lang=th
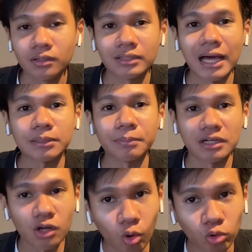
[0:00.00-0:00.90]
น่าจะเป็น
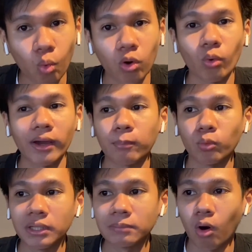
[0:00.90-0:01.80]
เรื่องของดวงด้วยครับคุ
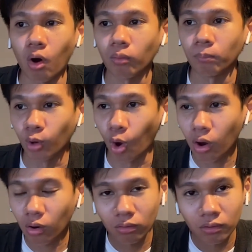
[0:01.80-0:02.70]
ณพีทบอก เพราะ
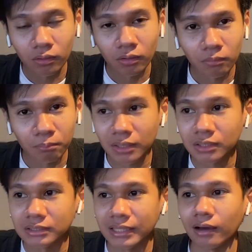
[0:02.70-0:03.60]
เมื่อ
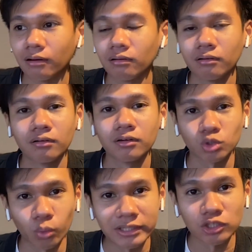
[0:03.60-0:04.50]
คืนเนี่ย
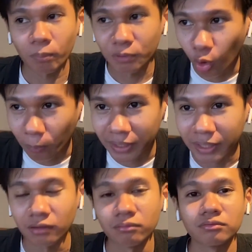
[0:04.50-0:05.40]
ตัวเองจะต้องไปร้องเพลง
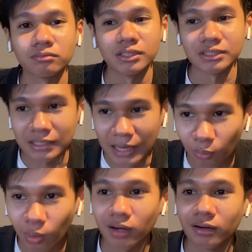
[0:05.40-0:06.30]
จริง ๆ แล้ว
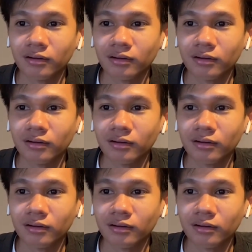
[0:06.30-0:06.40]
อ่ะ